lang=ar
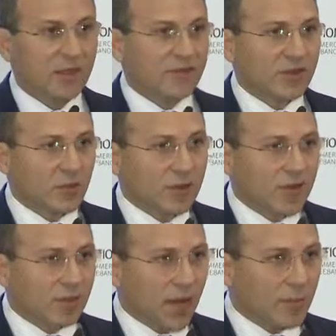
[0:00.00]
في كل
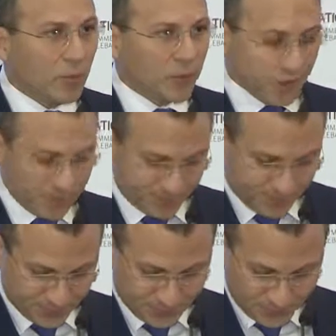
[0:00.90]
المعموره
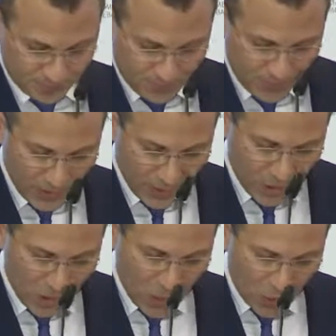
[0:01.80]

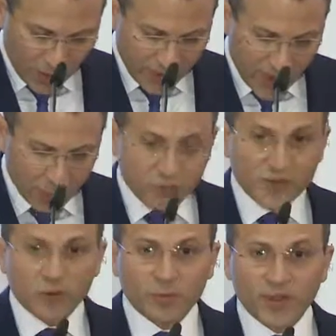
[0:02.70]
ونحن
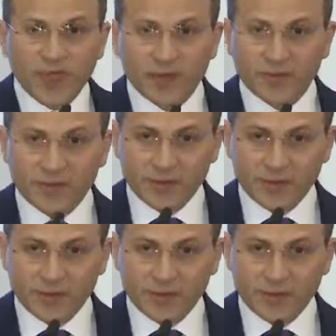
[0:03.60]
في لبنان